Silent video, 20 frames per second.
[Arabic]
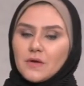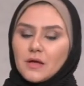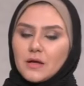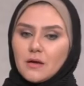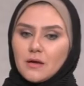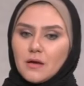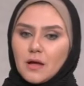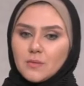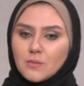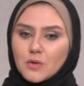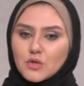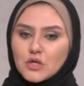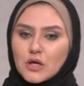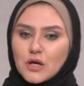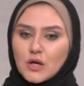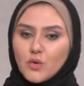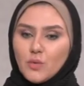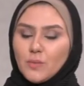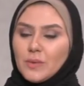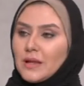عن
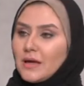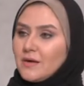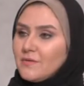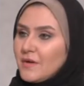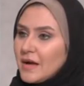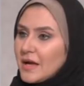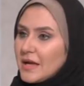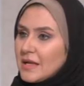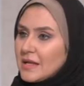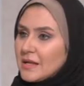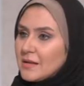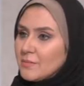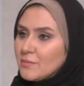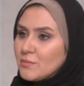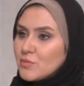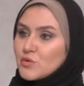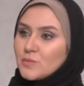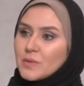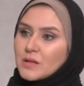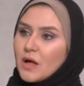مشاعره بالافعال
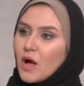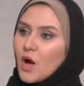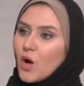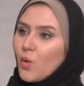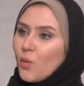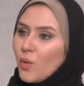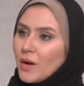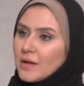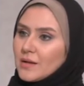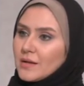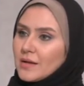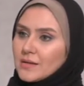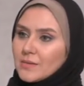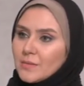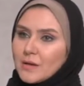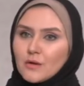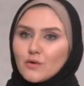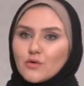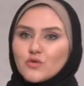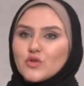مم. مش بالاقوال يعني
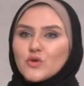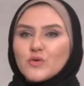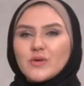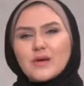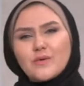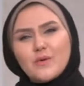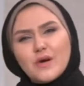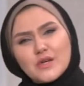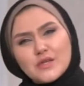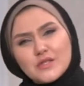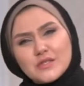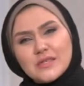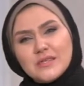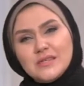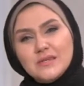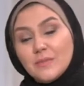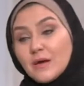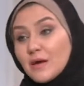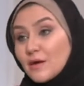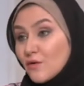ما يقعدش يقول لك
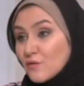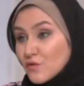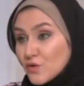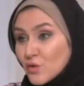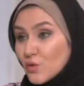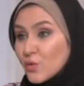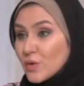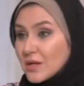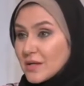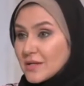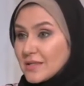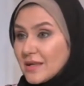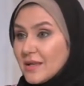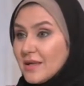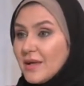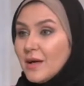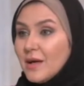وحشتني ما يعرفش يقول كده